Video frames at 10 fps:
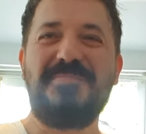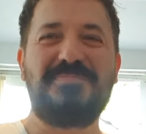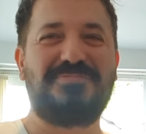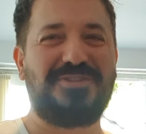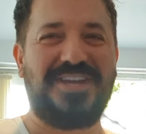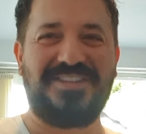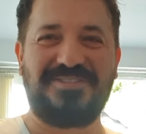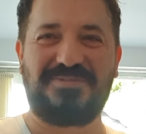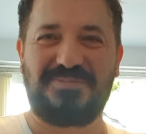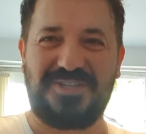bu da
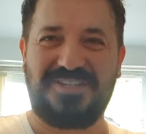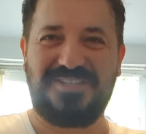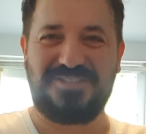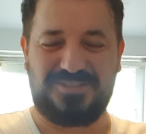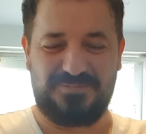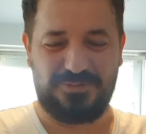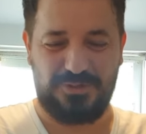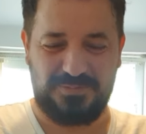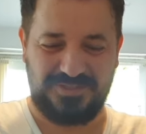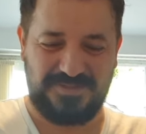yanlışmış arkadaşlar. Bu da
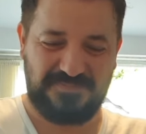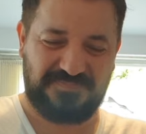olmadı.